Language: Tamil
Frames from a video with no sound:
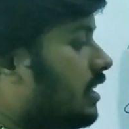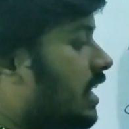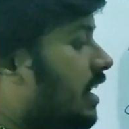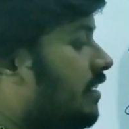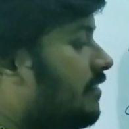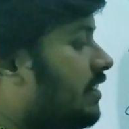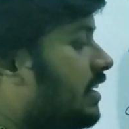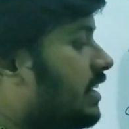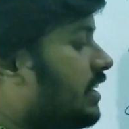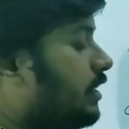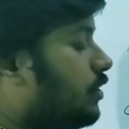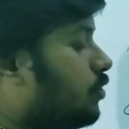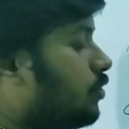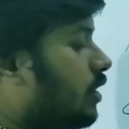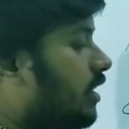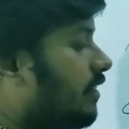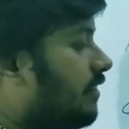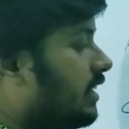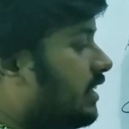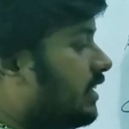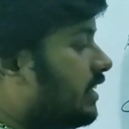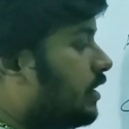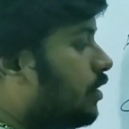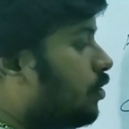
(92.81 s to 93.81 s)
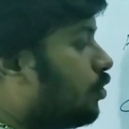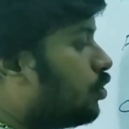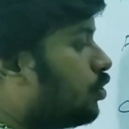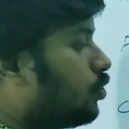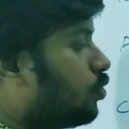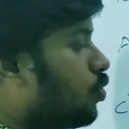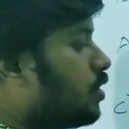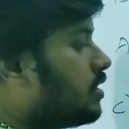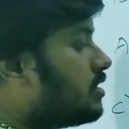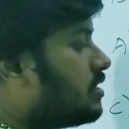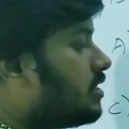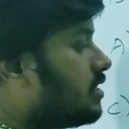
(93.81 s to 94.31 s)
லெவன் இன்டூ லெவன் இங்கே ஒரு
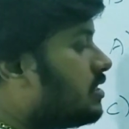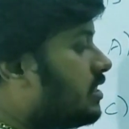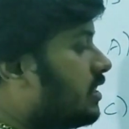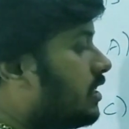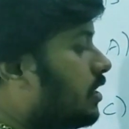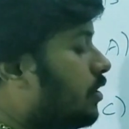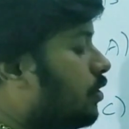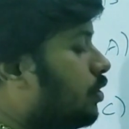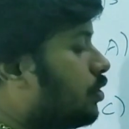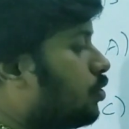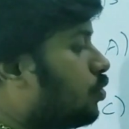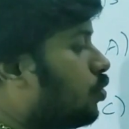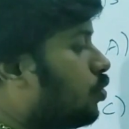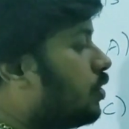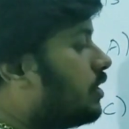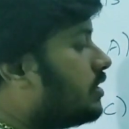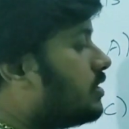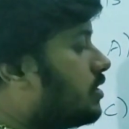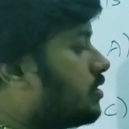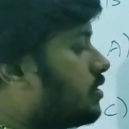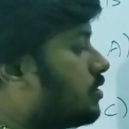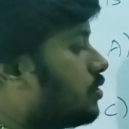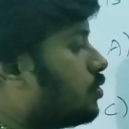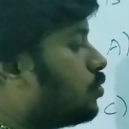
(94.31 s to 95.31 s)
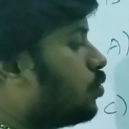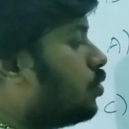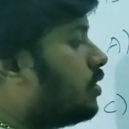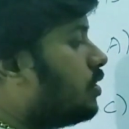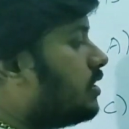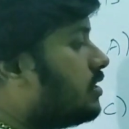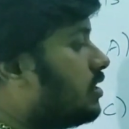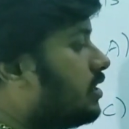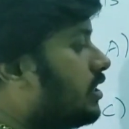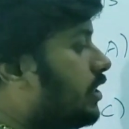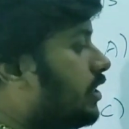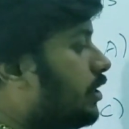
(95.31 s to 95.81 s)
டூ டிஜிட்ஸ் இங்கே ஒரு டூ டிஜிட்ஸ் டூ
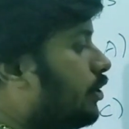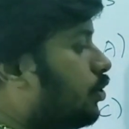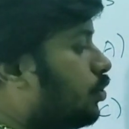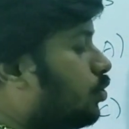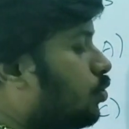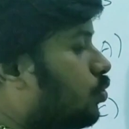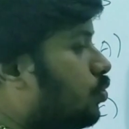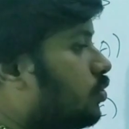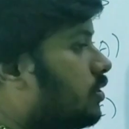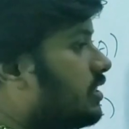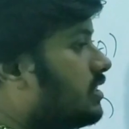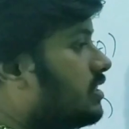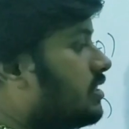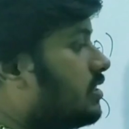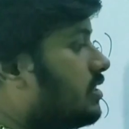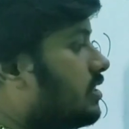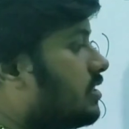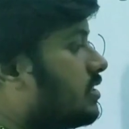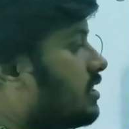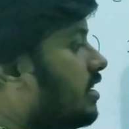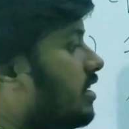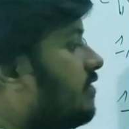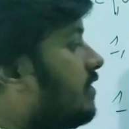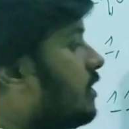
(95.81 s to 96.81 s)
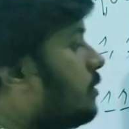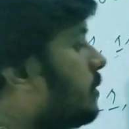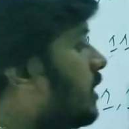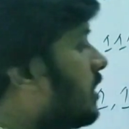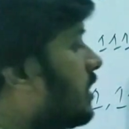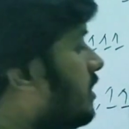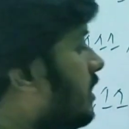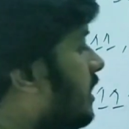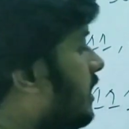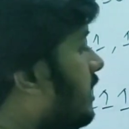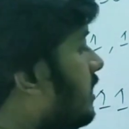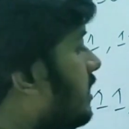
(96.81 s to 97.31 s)
டிஜிட் இன்டூ டூ டிஜிட் இஸ் கிவிங் மீ
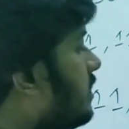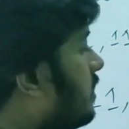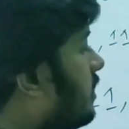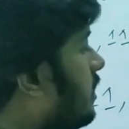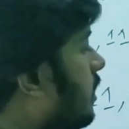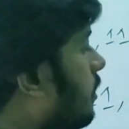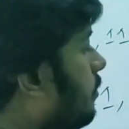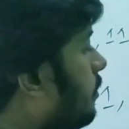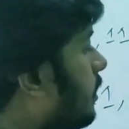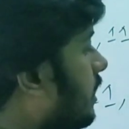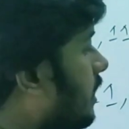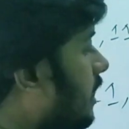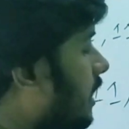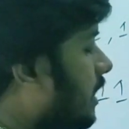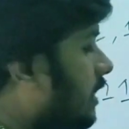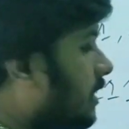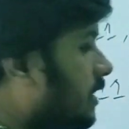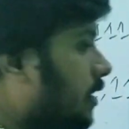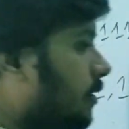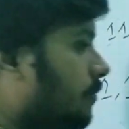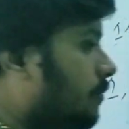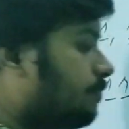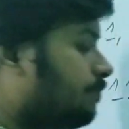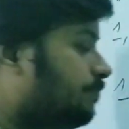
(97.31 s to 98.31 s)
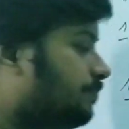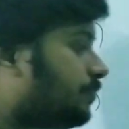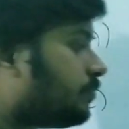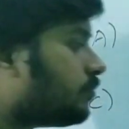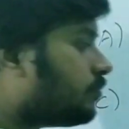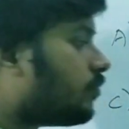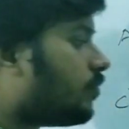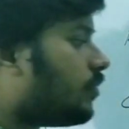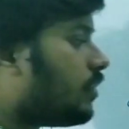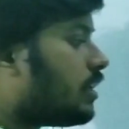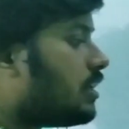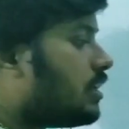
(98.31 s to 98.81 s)
த்ரீ டிஜிட் நம்பர்
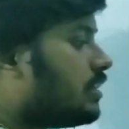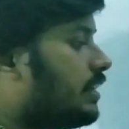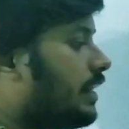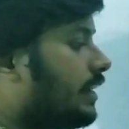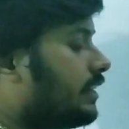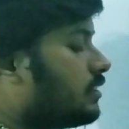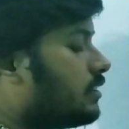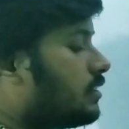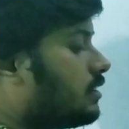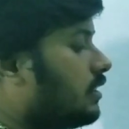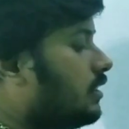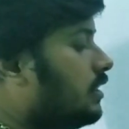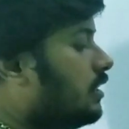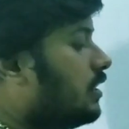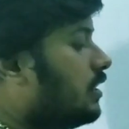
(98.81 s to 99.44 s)
கரெக்டாக நெக்ஸ்ட்